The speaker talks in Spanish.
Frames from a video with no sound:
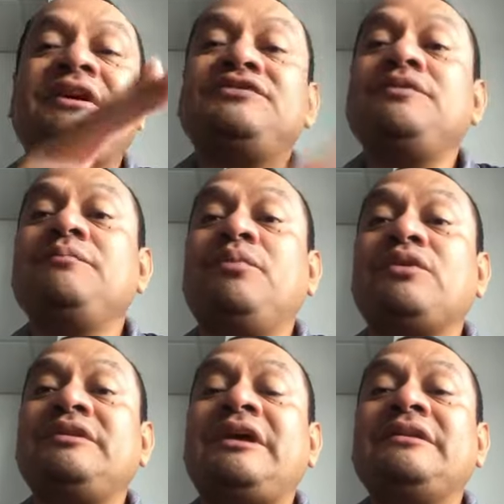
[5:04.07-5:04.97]
que es
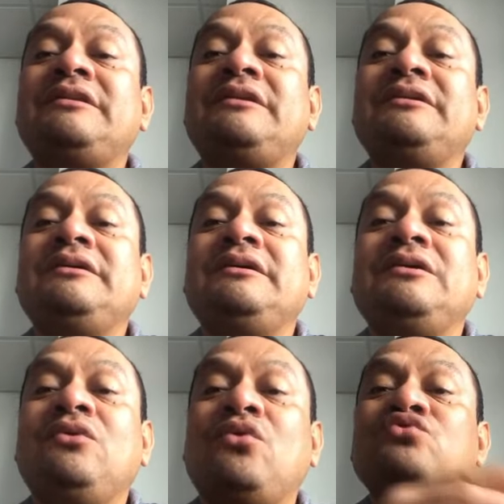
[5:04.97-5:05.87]
importante
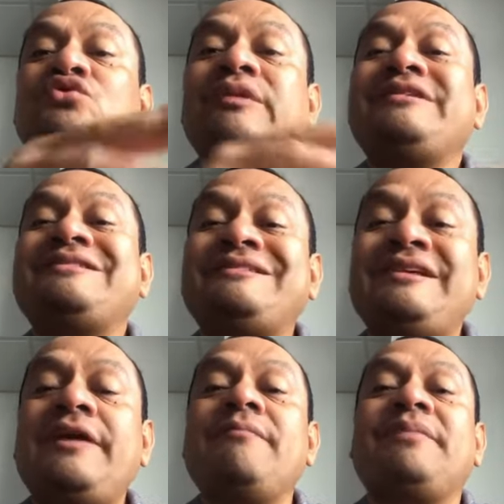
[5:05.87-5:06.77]
consumir
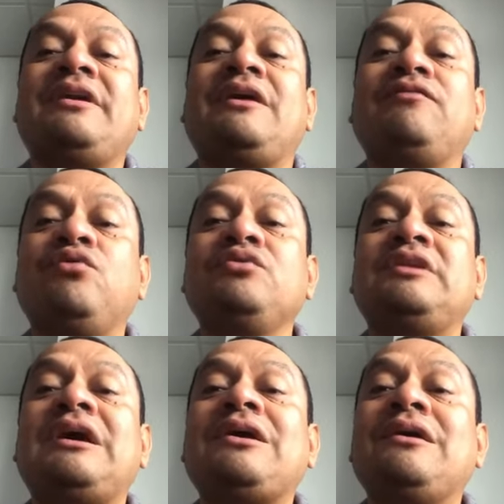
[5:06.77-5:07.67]
siempre la
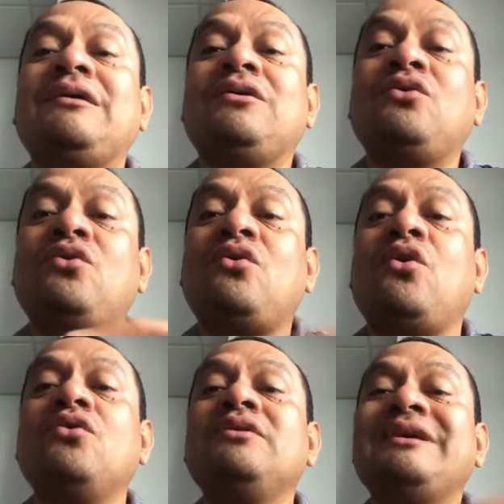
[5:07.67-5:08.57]
fruta
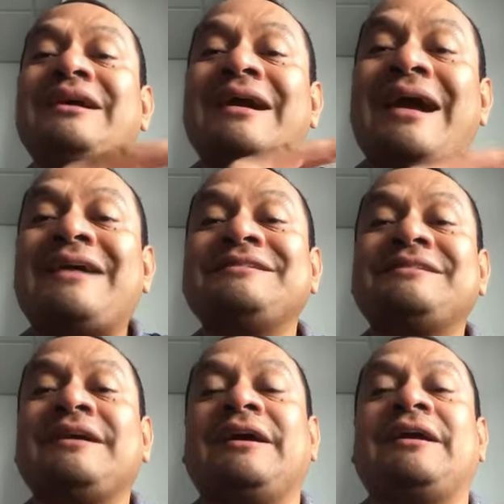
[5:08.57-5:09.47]
con
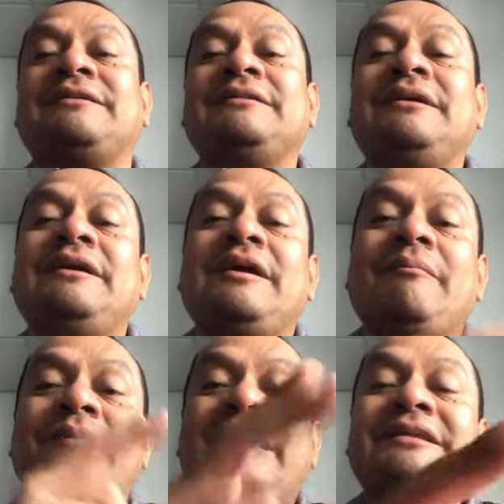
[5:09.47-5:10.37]
cáscara,
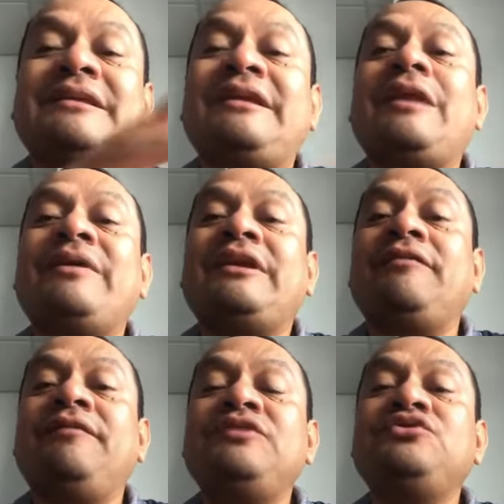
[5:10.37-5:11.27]
para tener el
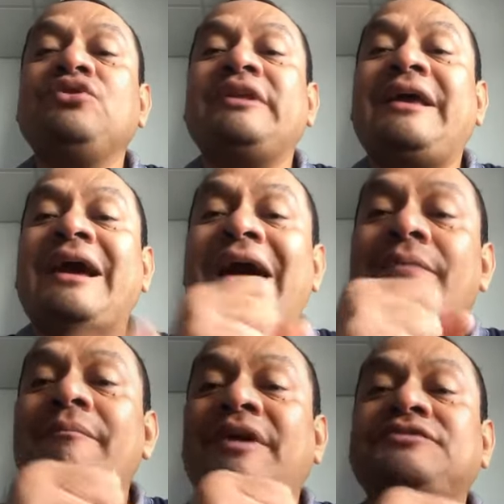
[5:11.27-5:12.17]
beneficio de
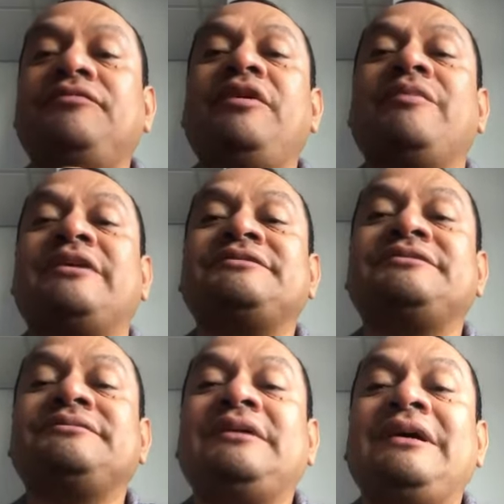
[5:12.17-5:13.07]
ambas
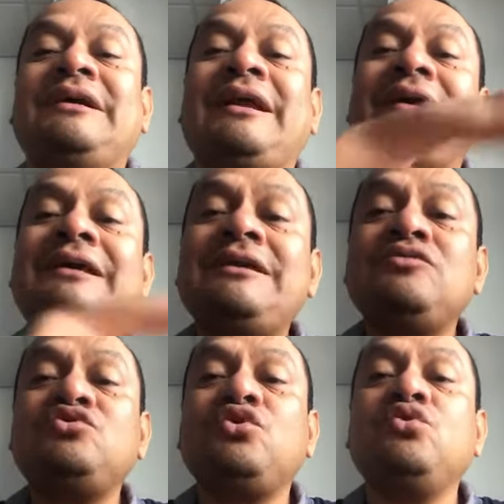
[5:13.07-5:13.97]
fibras, la
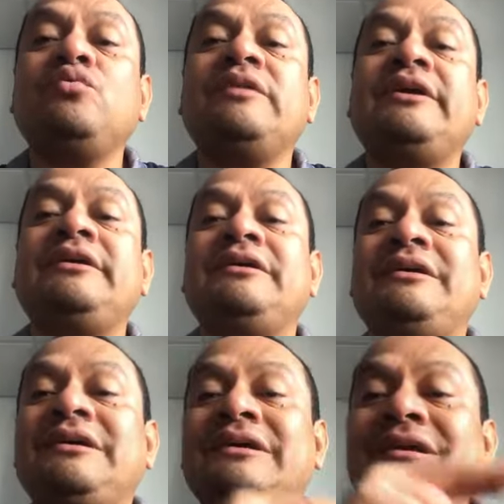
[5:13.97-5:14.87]
insoluble
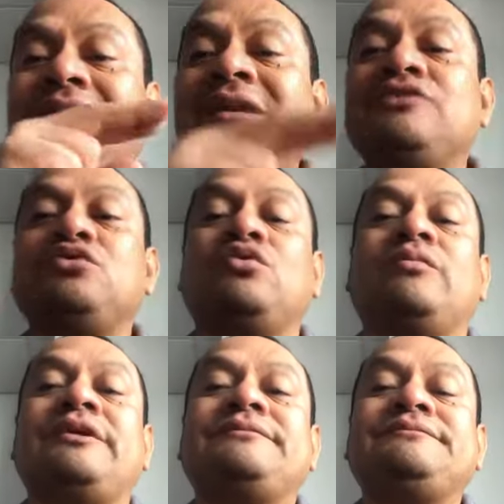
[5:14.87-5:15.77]
y la
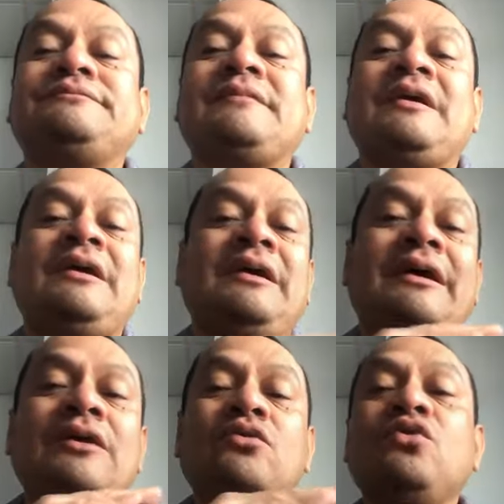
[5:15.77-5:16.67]
soluble.
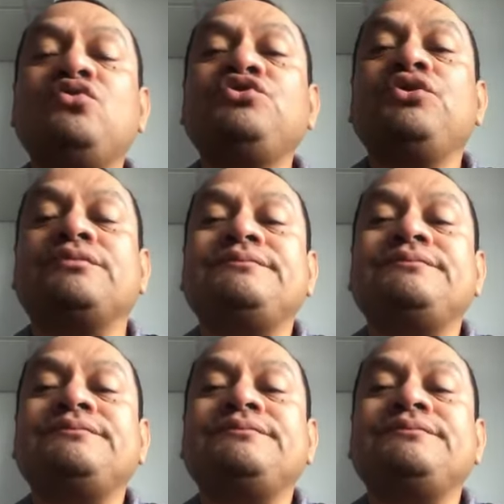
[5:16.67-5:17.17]
En conclusión,